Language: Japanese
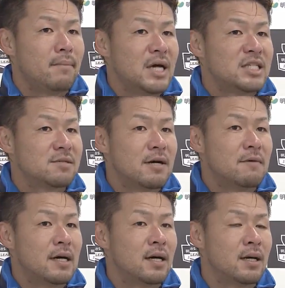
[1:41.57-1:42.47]
まあ、一
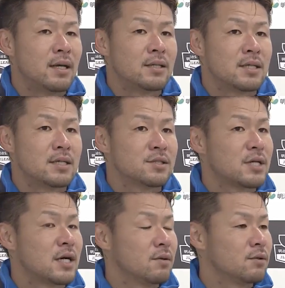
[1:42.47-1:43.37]
番は、えー、選
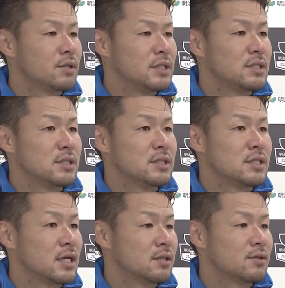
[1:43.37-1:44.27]
手が本当に
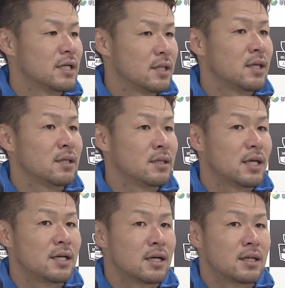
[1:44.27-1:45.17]
一丸となって一
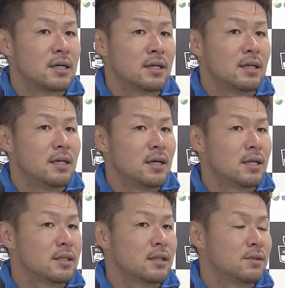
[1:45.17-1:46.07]
体感が
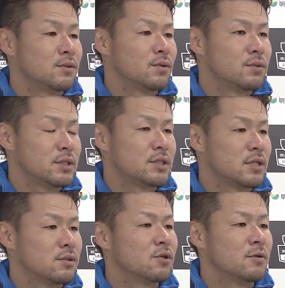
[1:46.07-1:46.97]
あったというところに
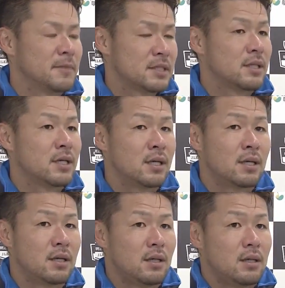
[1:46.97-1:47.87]
尽きると思います、
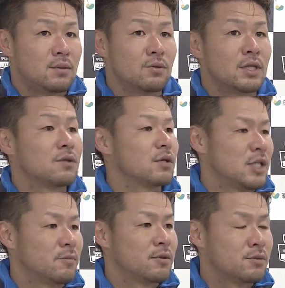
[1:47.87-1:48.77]
えー、どんな
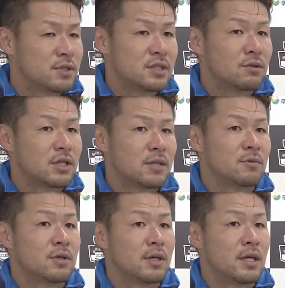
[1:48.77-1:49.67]
時でも苦しい時でも、